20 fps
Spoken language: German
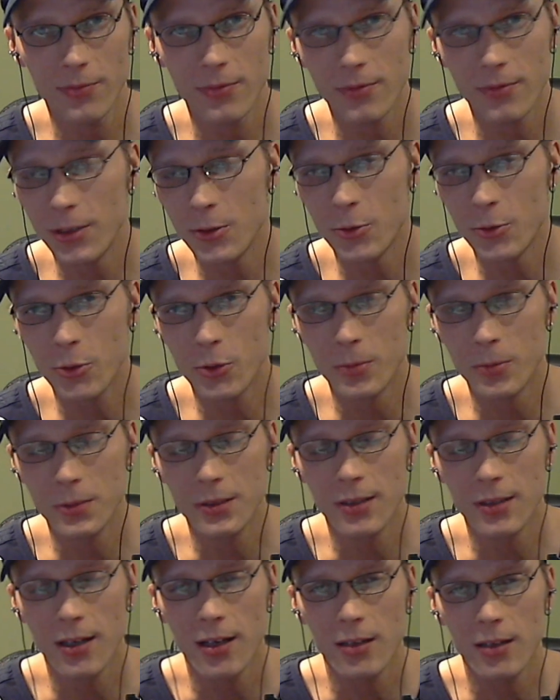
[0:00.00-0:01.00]
nicht nur
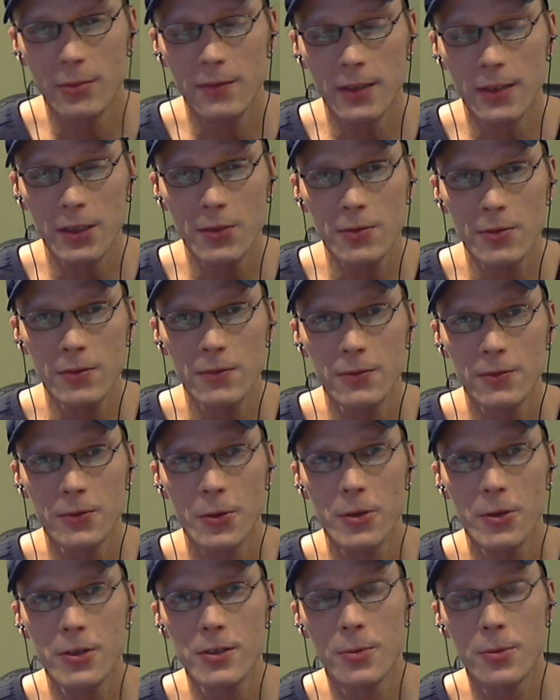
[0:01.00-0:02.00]
Kommentare und Bewertungen von
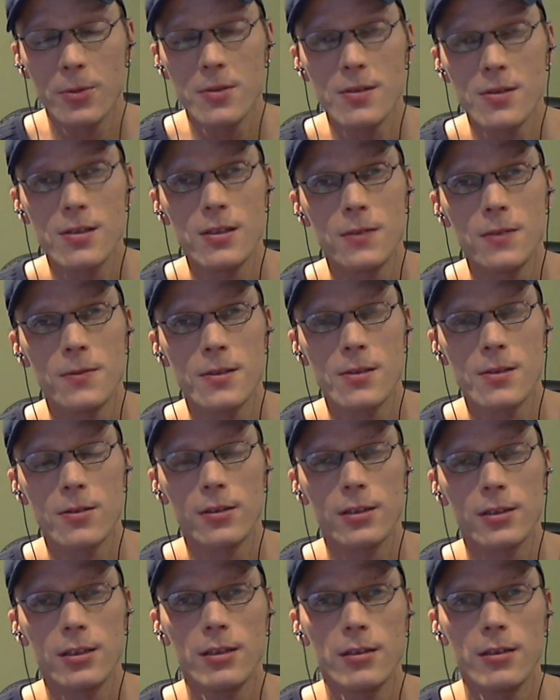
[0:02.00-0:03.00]
euch positive zu
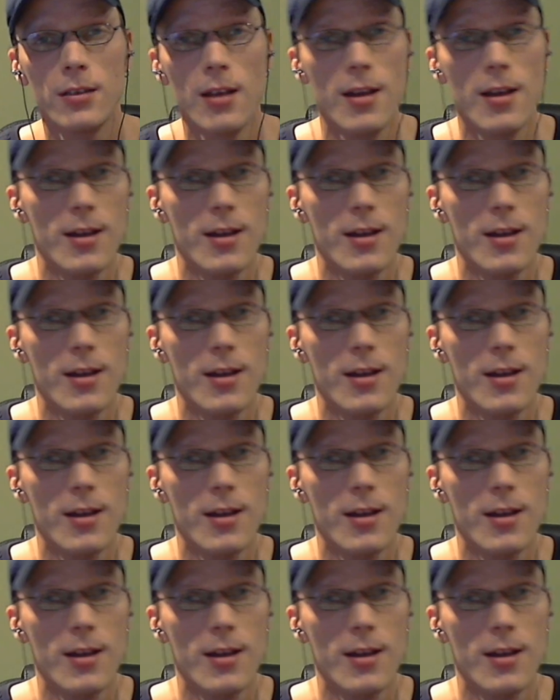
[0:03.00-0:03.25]
kriegen,